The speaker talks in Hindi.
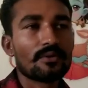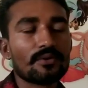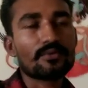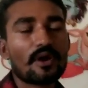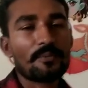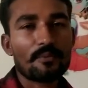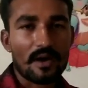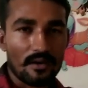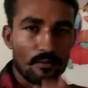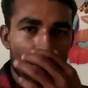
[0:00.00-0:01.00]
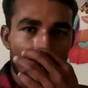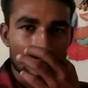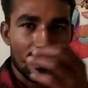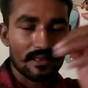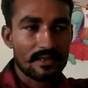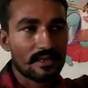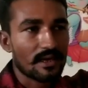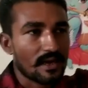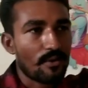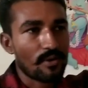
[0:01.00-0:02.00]
दोस्तों आपको मालूम होगा शायद नहीं
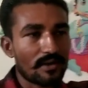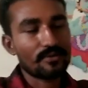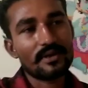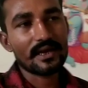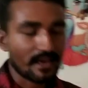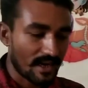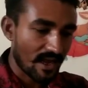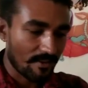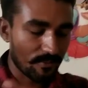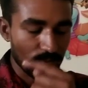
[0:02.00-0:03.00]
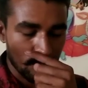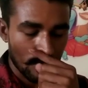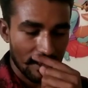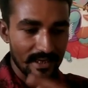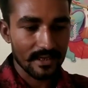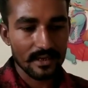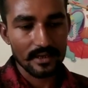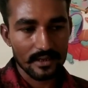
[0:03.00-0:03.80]
देखा होगा तो देख लेना आपको लिंक